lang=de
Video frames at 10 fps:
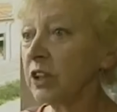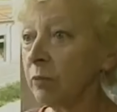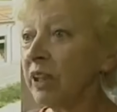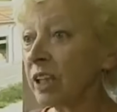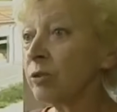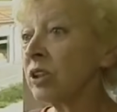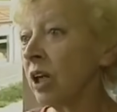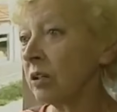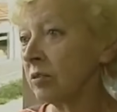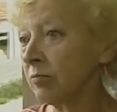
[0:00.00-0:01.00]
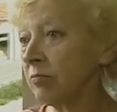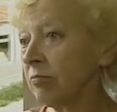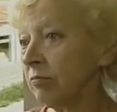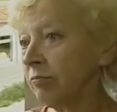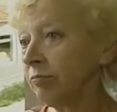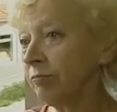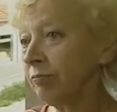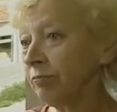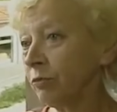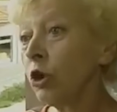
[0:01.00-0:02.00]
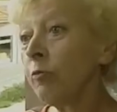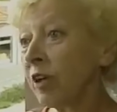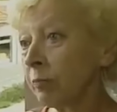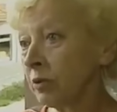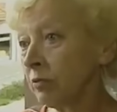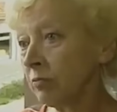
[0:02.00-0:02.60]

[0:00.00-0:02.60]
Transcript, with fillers: Soll man dazu sagen? Kopf ab.